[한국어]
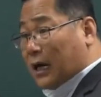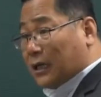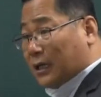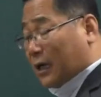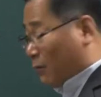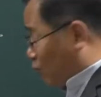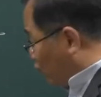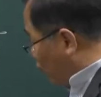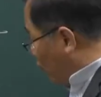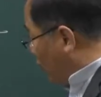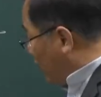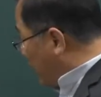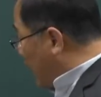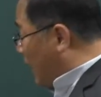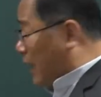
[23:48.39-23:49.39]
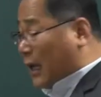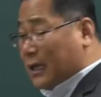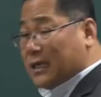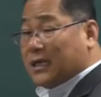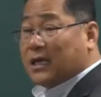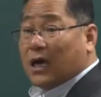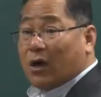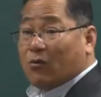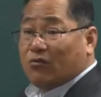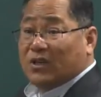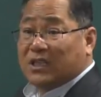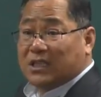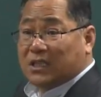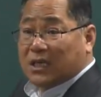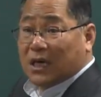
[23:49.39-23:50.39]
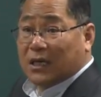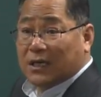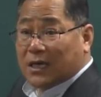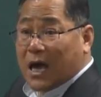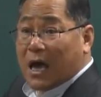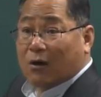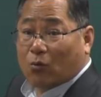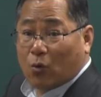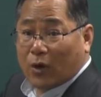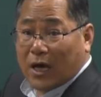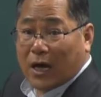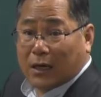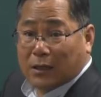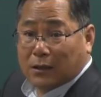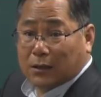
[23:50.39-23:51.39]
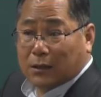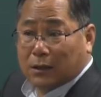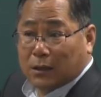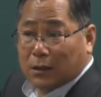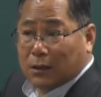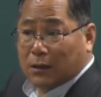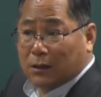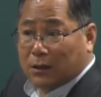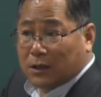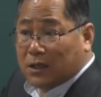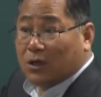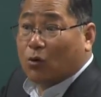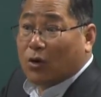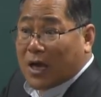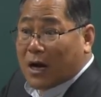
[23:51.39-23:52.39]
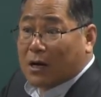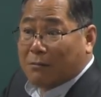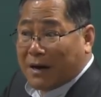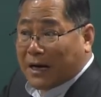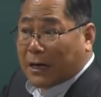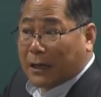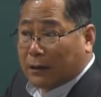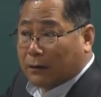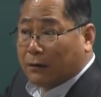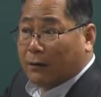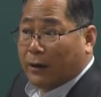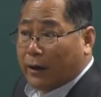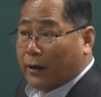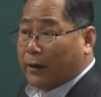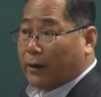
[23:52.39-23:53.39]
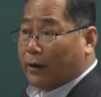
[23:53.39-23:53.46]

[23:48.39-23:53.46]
아니라 붕괴 이게 위치야. 이게 고향을 이 고향을 말하는 거예요.